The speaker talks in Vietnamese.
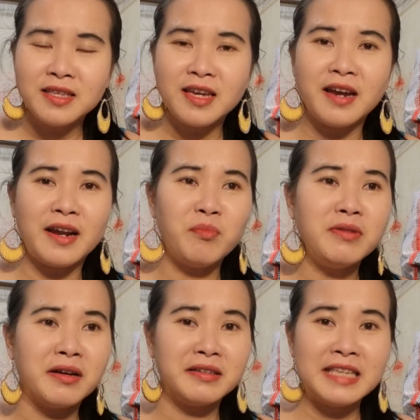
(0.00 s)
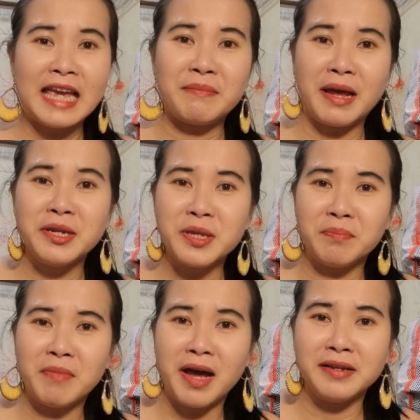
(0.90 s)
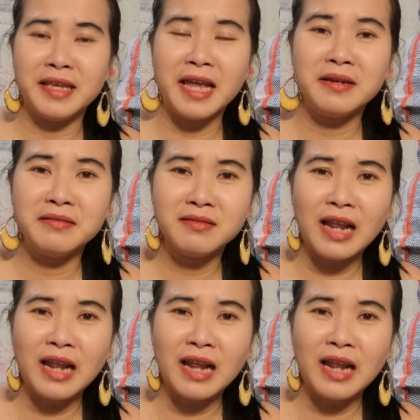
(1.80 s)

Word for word: trời nóng nực như vậy mà anh chùm mền vậy anh